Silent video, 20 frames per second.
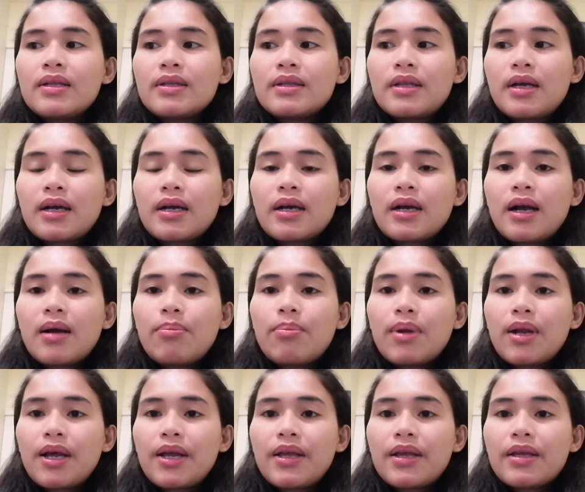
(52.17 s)

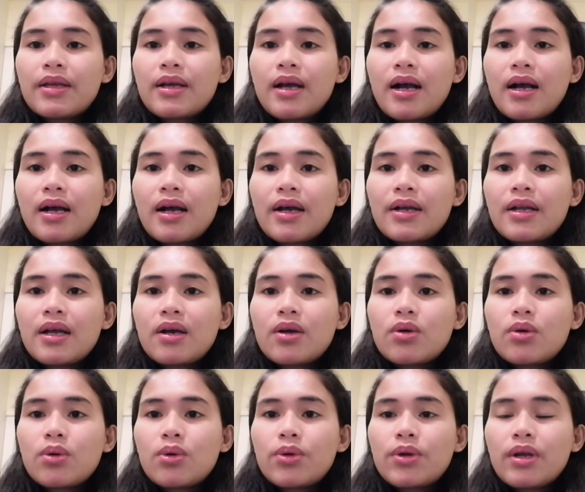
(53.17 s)
nag-apply kagad
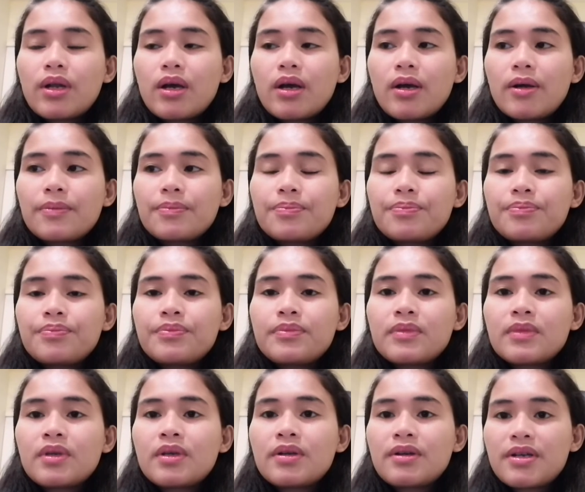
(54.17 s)
ako ng
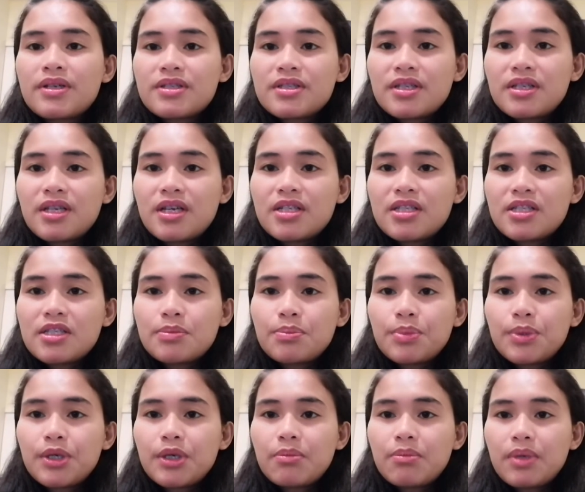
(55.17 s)
residence
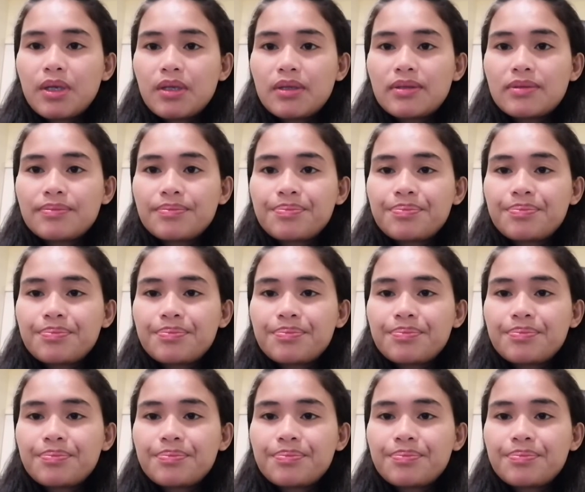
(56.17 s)
permit